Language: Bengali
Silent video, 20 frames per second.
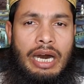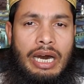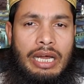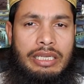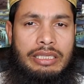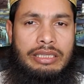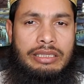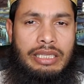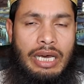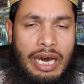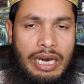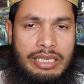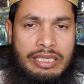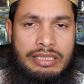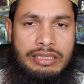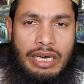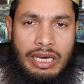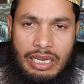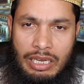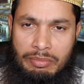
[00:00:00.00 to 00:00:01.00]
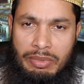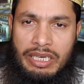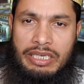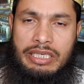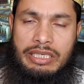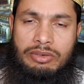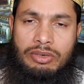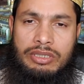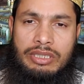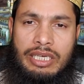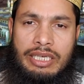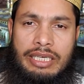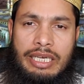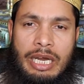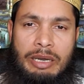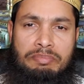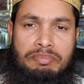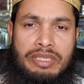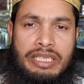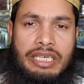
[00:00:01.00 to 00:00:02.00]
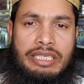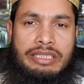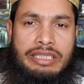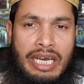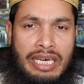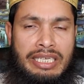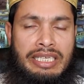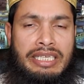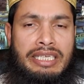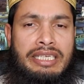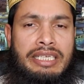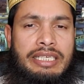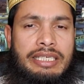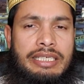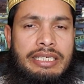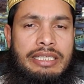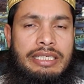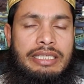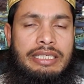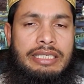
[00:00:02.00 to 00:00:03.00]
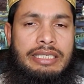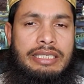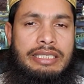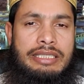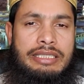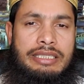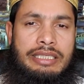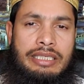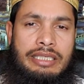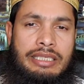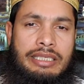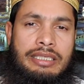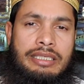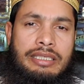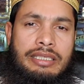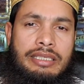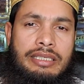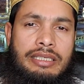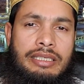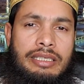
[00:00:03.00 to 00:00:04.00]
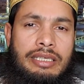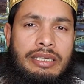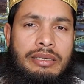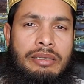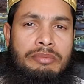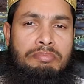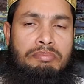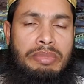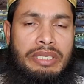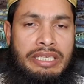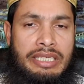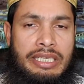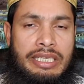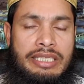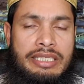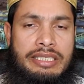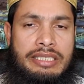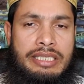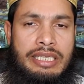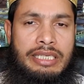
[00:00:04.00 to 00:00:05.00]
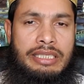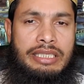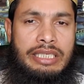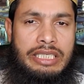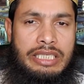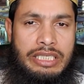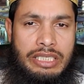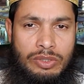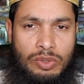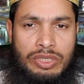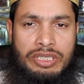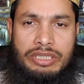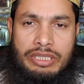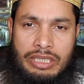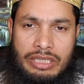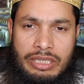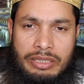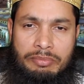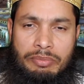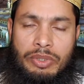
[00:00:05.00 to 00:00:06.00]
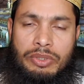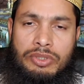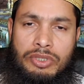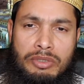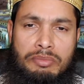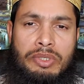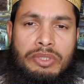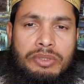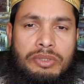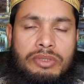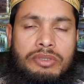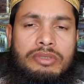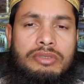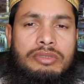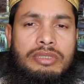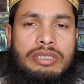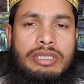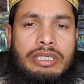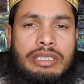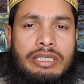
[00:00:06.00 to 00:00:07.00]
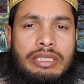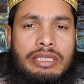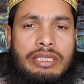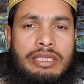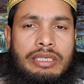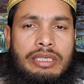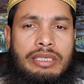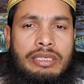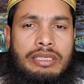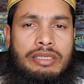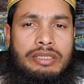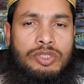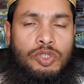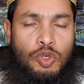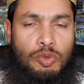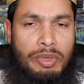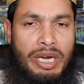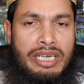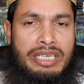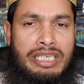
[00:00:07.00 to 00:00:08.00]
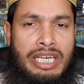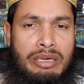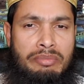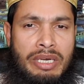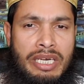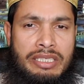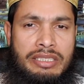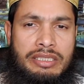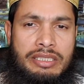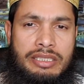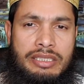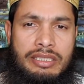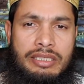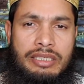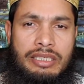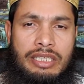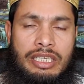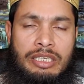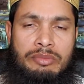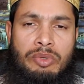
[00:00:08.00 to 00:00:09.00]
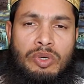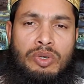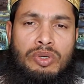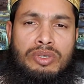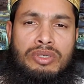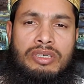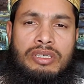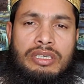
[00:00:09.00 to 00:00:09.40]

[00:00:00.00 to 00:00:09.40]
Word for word: আর তারই ধারাবাহিকতায় আপনারা জানেন যে মিডিল ইস্টের দেশগুলিতে প্রথমত জুমান নামাজ এবং